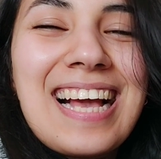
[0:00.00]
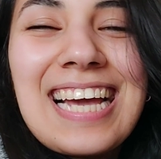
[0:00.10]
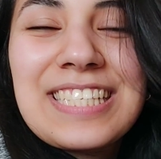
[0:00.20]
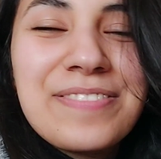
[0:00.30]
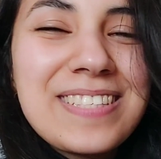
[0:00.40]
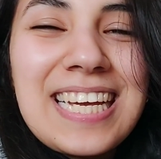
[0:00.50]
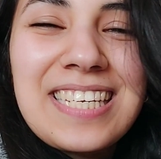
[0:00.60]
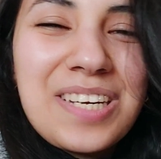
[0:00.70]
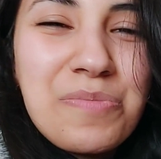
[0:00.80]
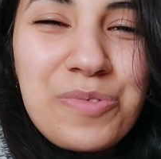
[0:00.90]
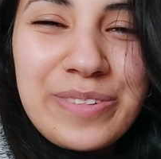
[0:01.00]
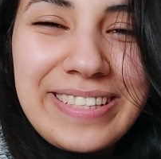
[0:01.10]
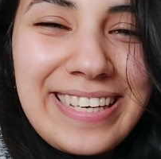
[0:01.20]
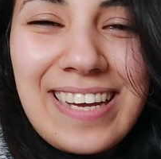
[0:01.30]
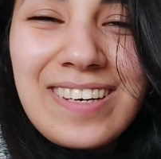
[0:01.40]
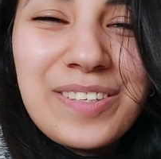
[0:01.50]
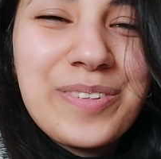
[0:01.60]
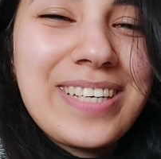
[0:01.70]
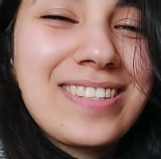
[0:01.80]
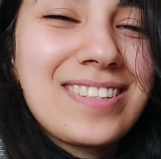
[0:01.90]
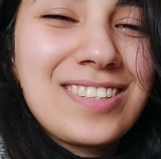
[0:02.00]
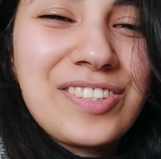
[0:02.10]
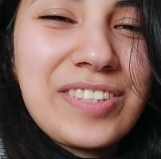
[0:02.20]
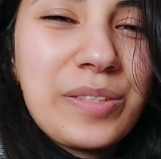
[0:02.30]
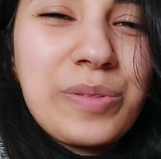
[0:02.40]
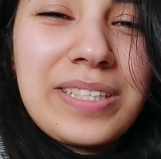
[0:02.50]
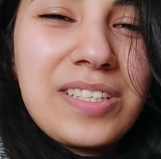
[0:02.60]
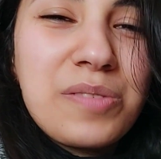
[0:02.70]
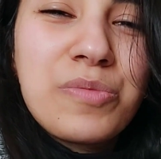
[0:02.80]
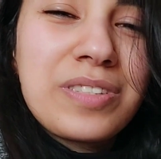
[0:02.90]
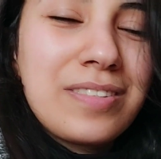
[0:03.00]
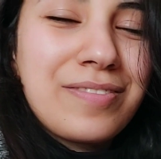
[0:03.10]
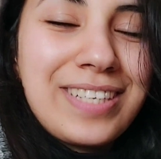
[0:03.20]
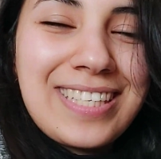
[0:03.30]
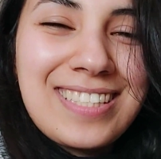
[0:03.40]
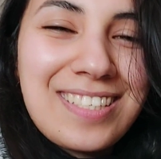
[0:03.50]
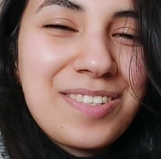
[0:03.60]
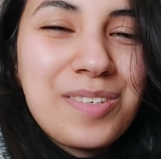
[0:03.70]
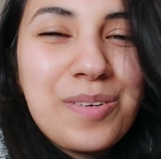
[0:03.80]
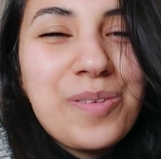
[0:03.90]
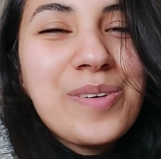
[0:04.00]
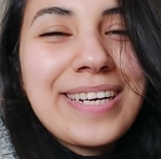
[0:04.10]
غيتفتح لك المود ديالك وغادي تنشطي وغادي تموتيفاي اكثر سو so,